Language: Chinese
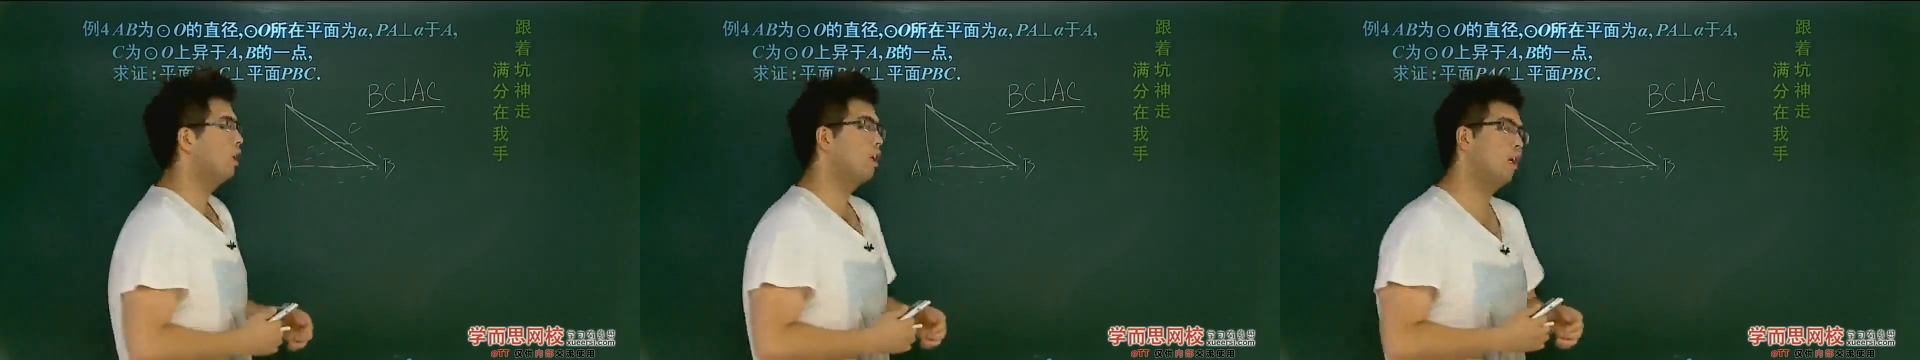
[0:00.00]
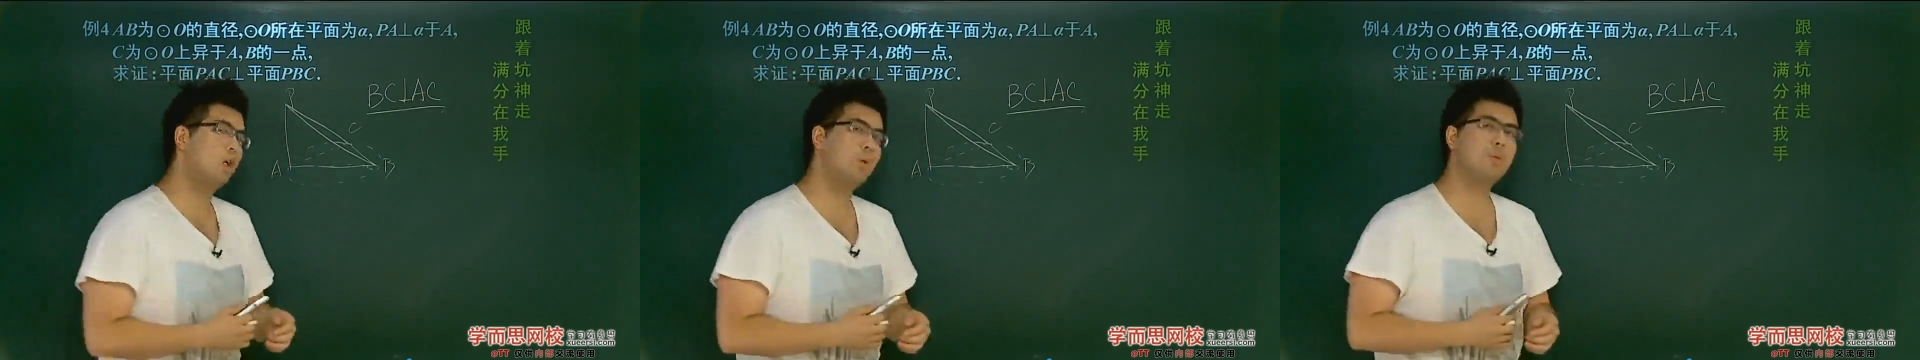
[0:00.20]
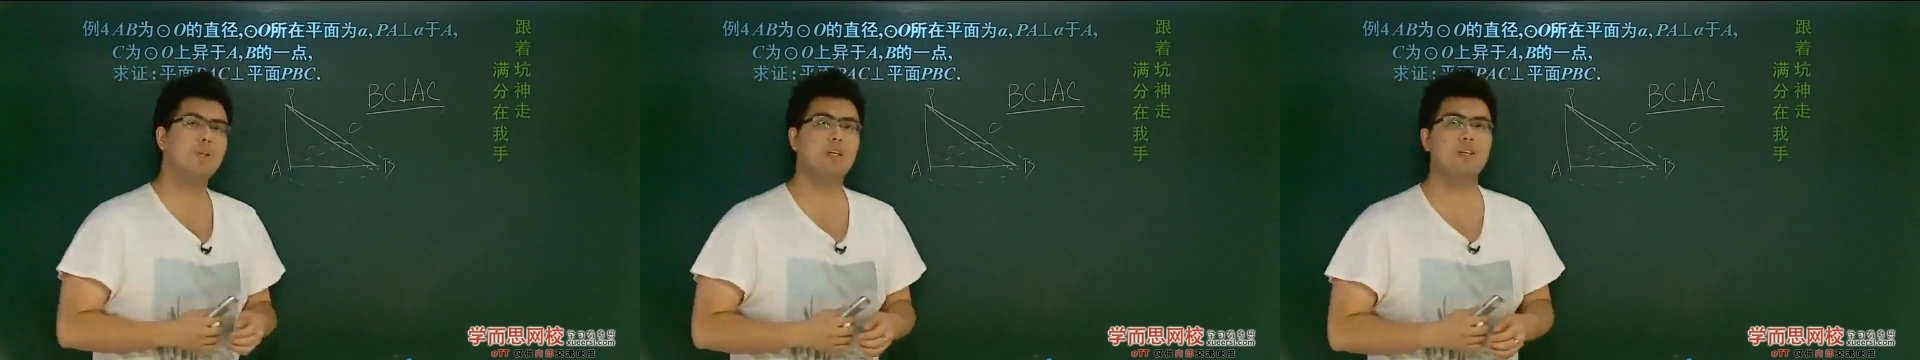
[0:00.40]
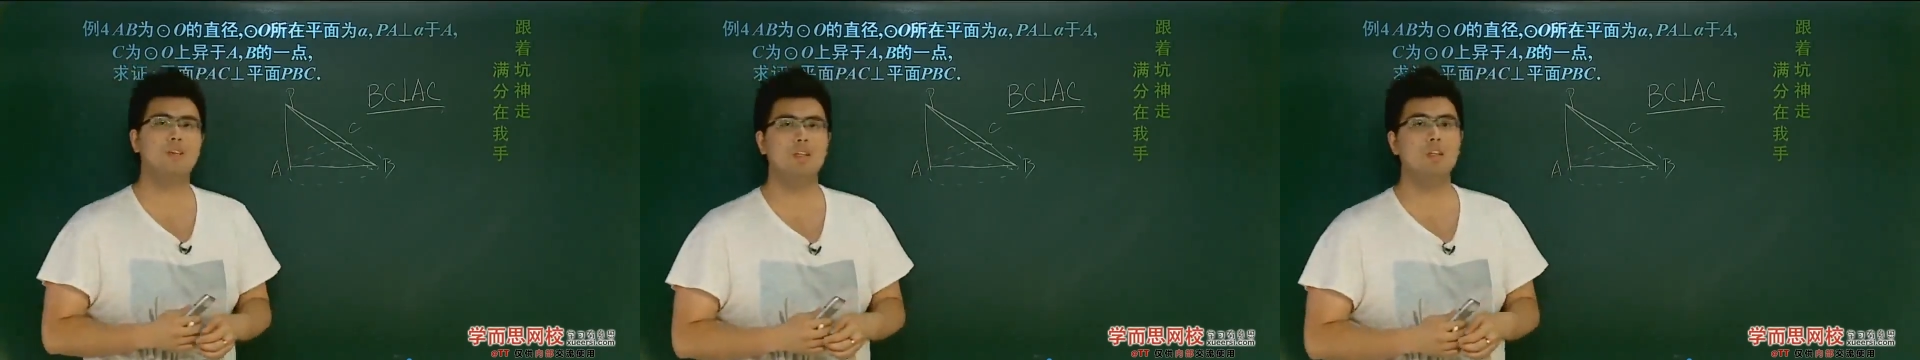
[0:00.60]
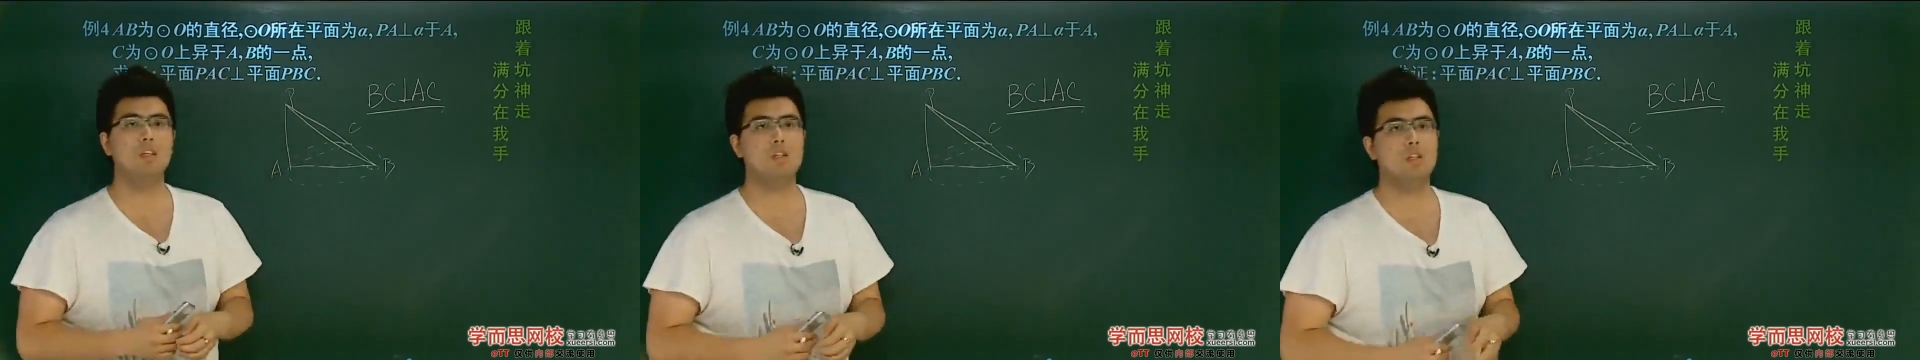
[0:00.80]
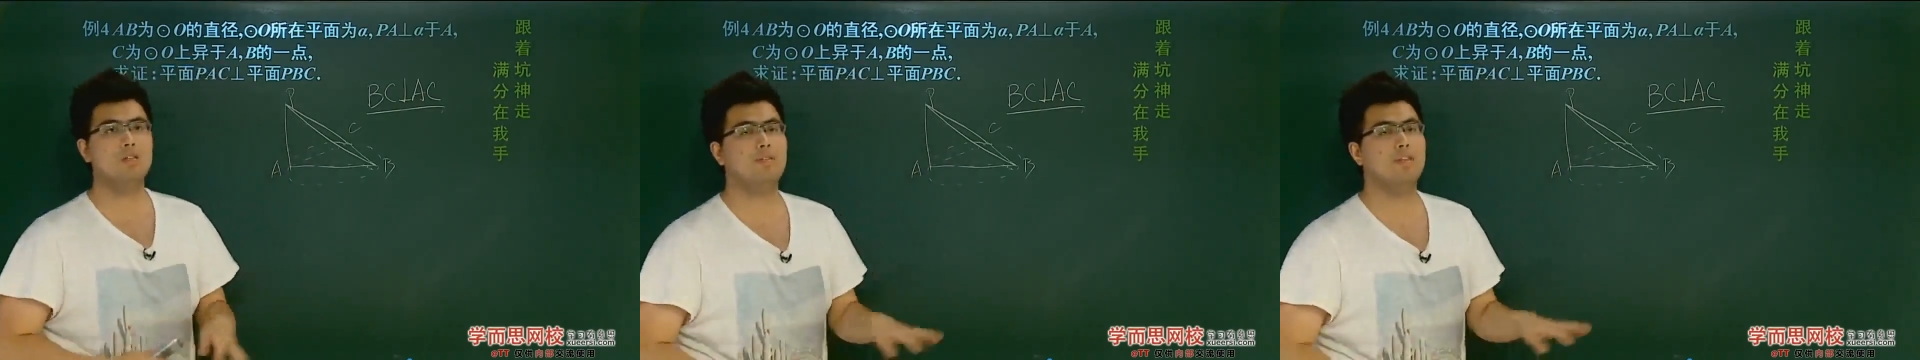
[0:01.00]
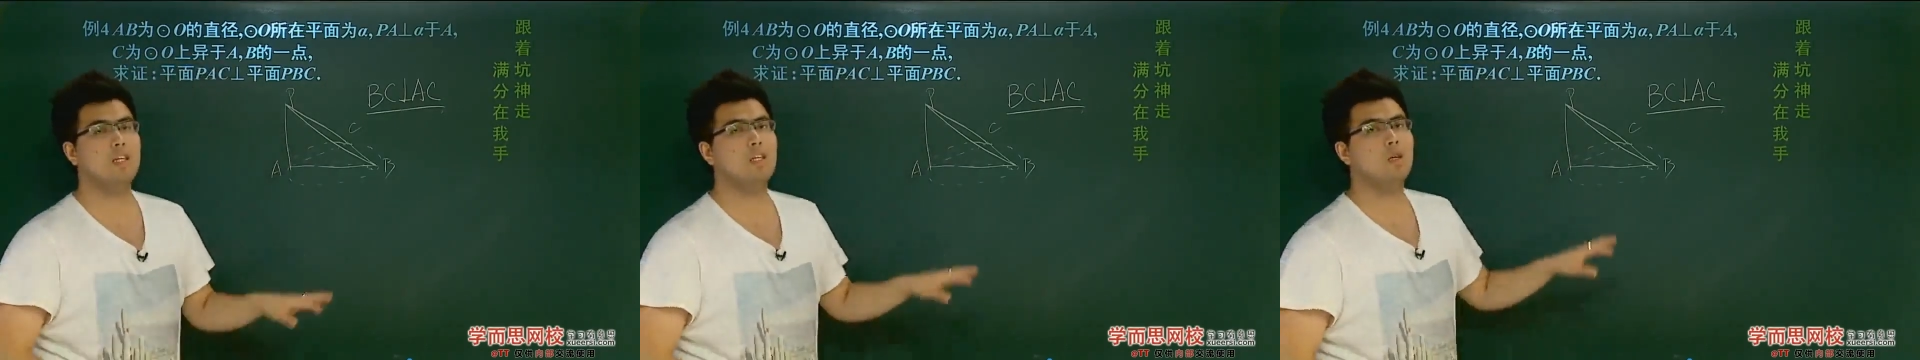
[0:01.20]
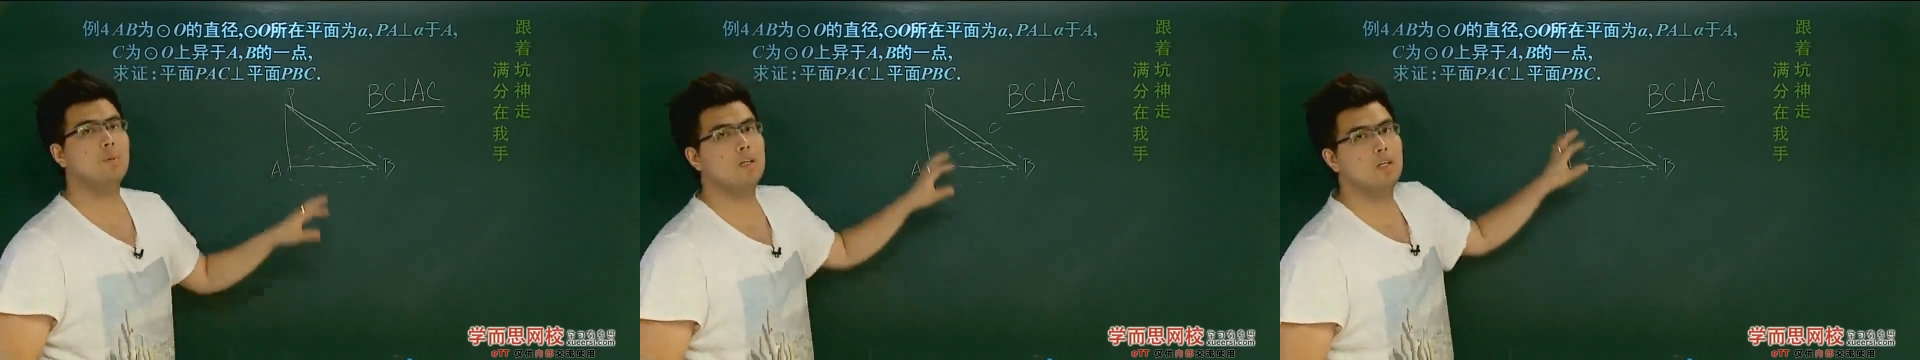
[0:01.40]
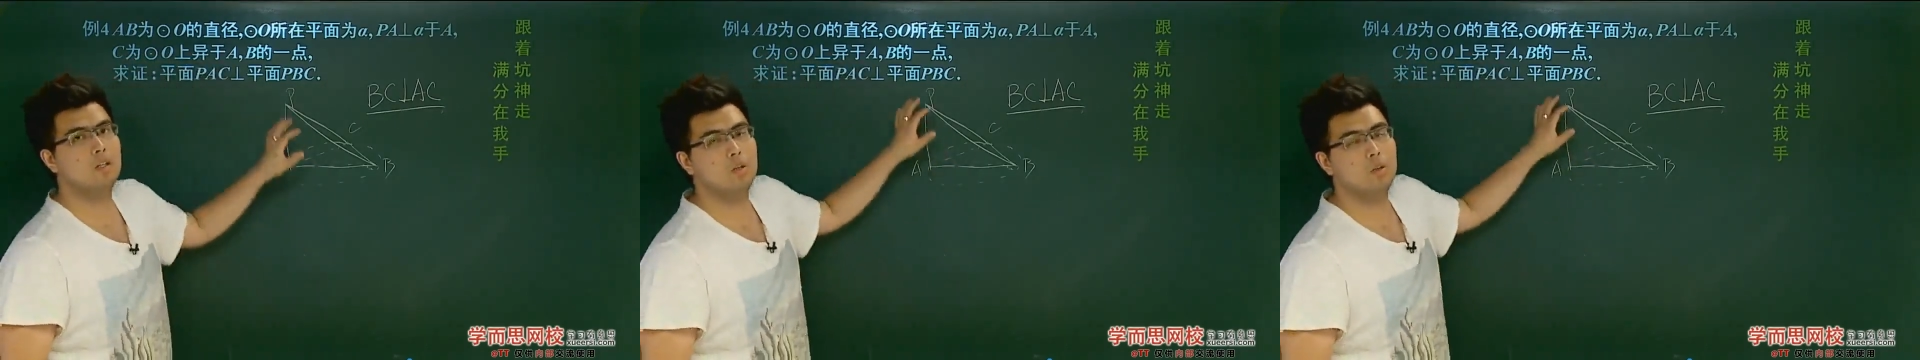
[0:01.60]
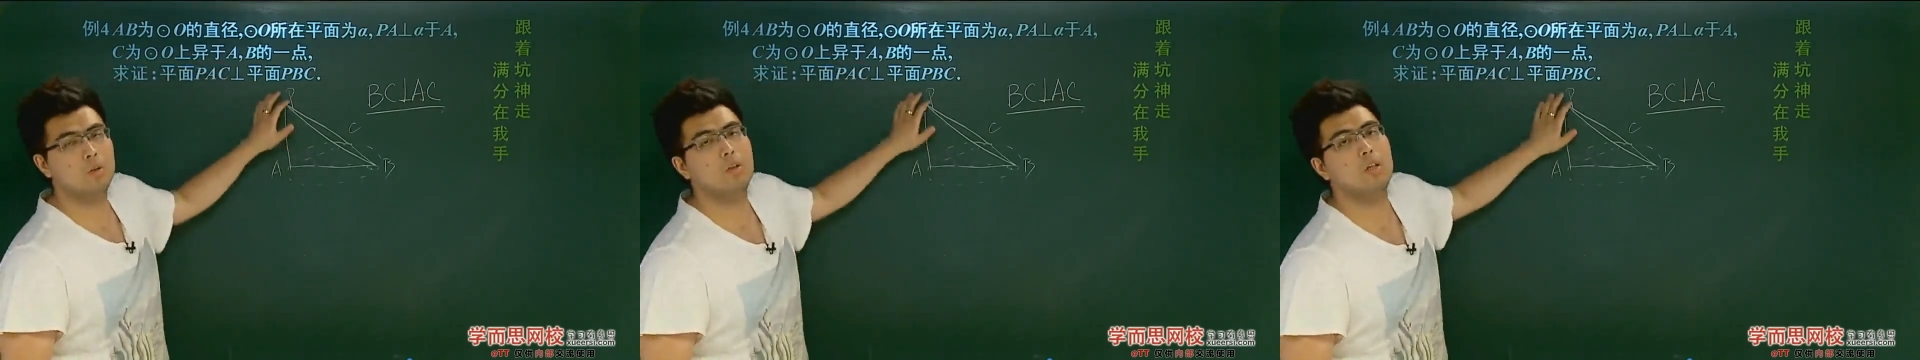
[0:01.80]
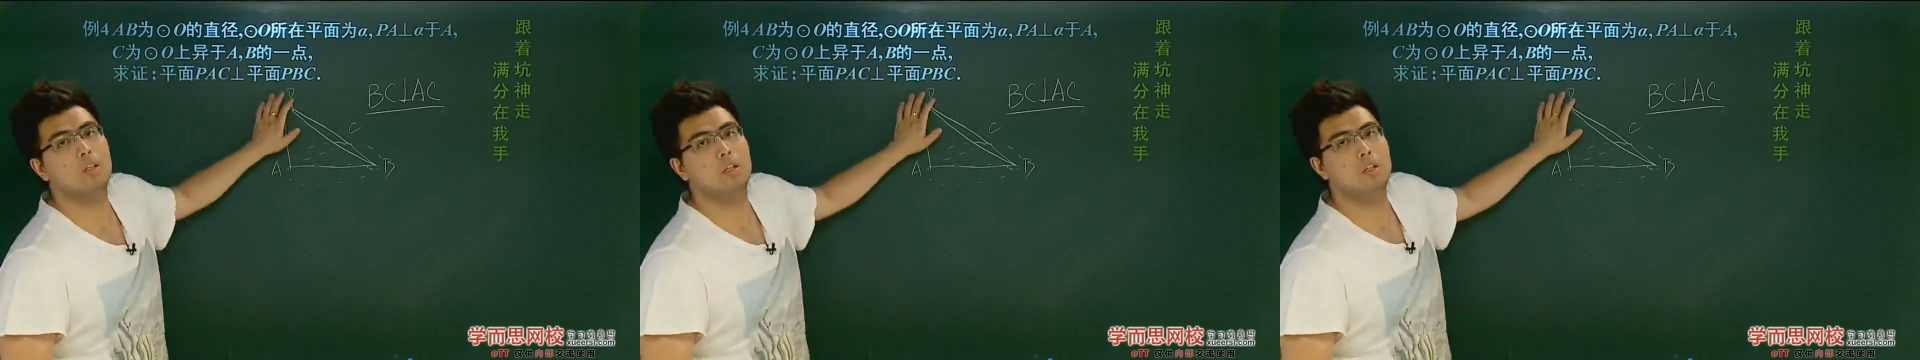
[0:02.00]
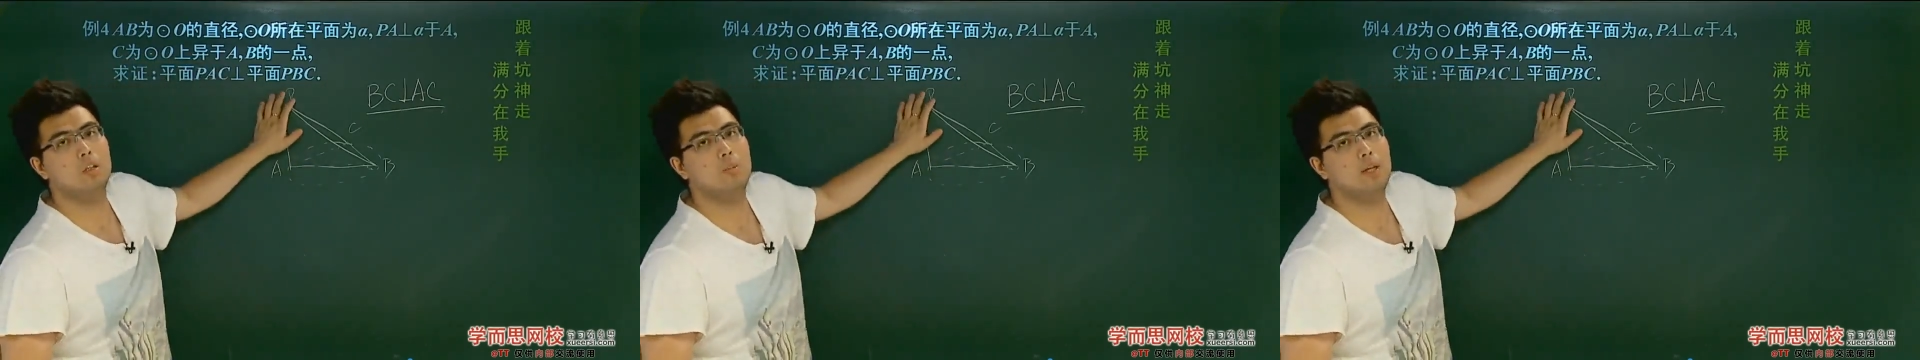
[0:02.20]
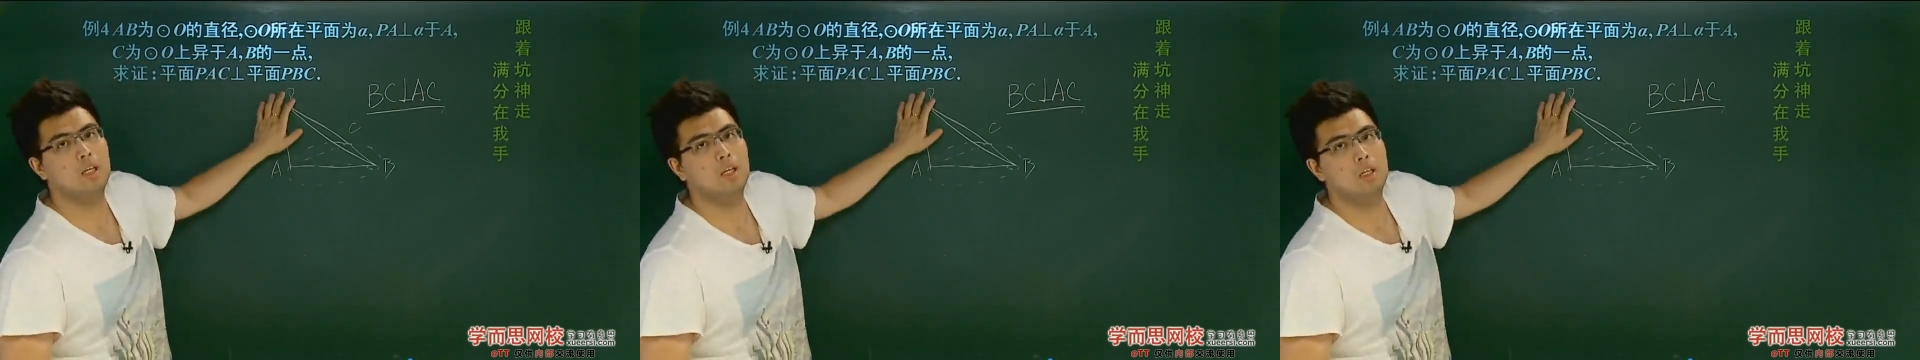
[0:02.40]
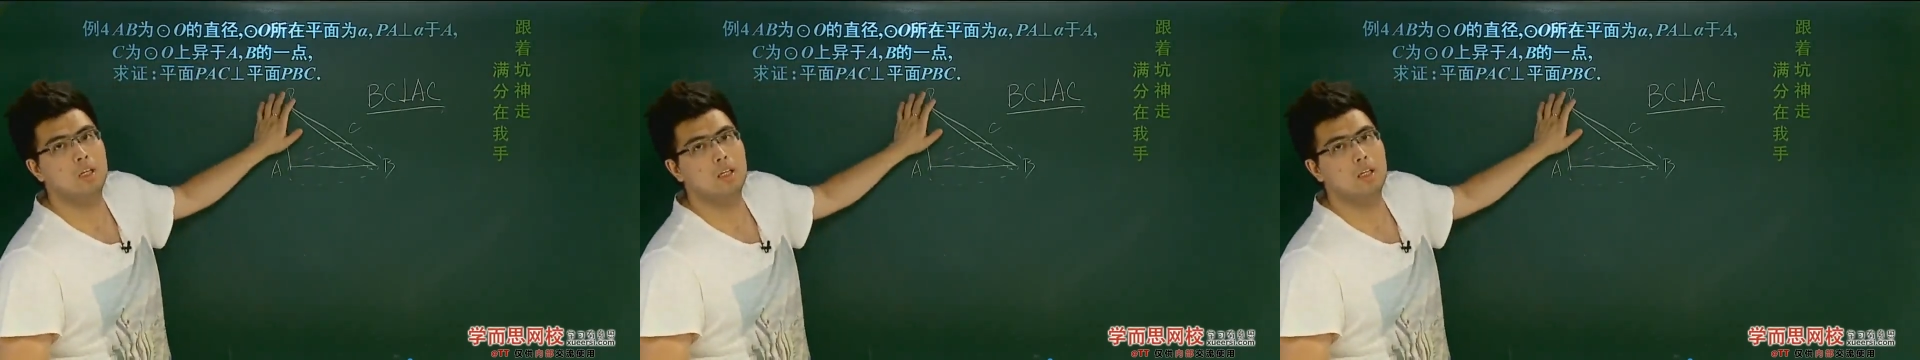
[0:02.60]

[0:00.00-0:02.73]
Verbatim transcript: 考虑 PAC 呢，这三条边长都有可能，对吧？